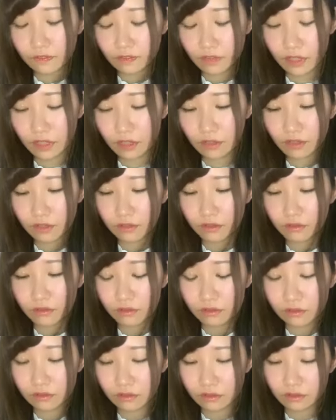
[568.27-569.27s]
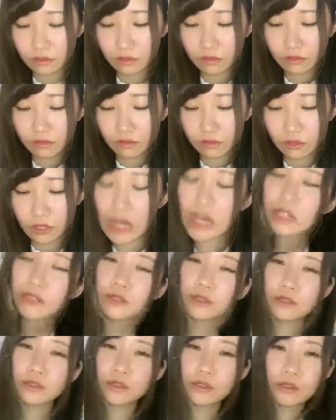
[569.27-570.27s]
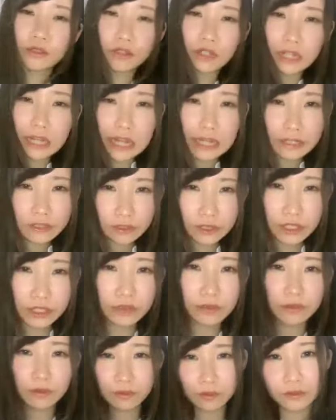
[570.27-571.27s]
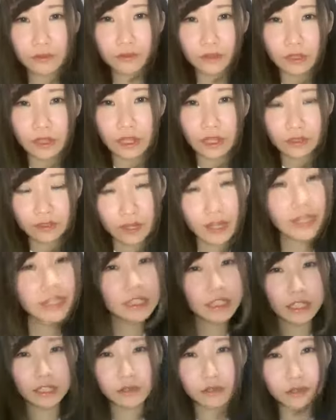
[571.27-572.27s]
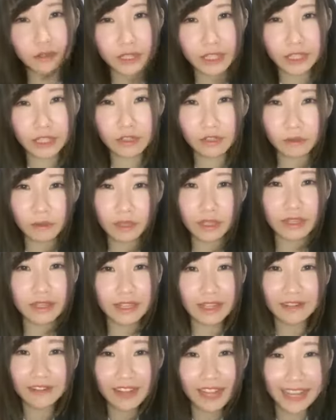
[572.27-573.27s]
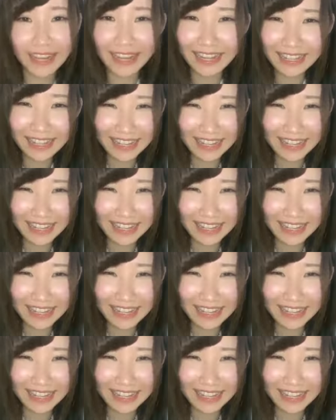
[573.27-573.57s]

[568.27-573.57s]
なんあそうそうそうそう昨日の配信でいろいろ企画もやったので